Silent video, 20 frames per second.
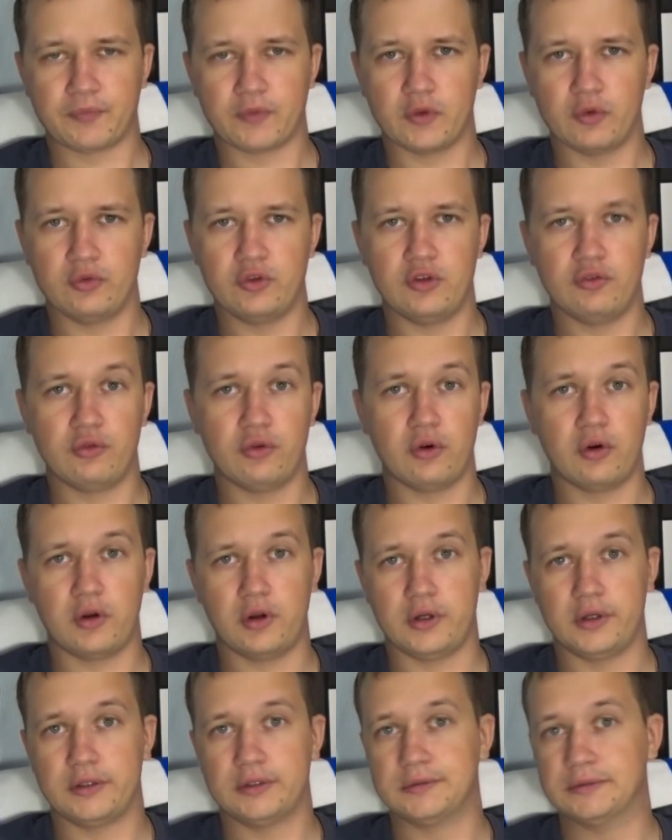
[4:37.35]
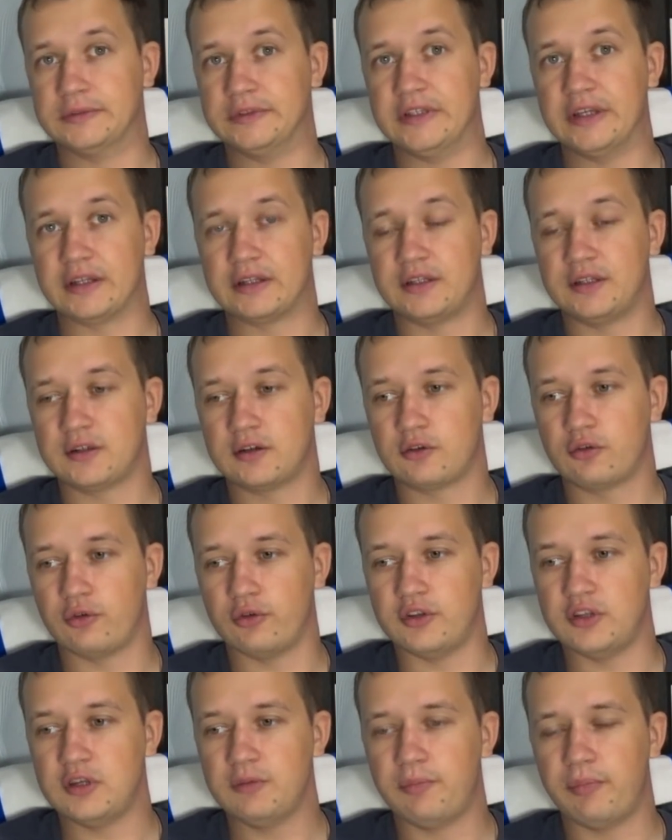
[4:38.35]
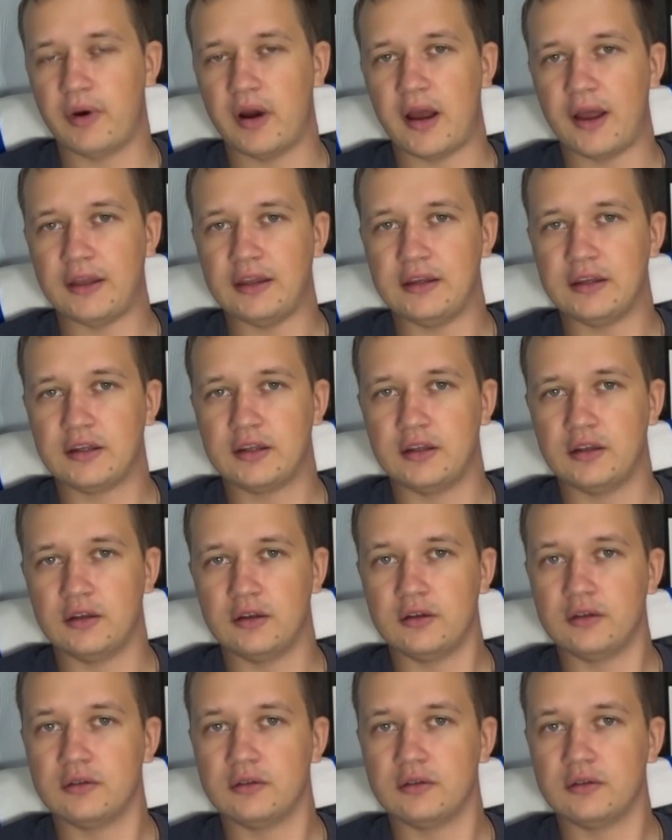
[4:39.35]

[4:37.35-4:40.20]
У него нет никакой ни паники,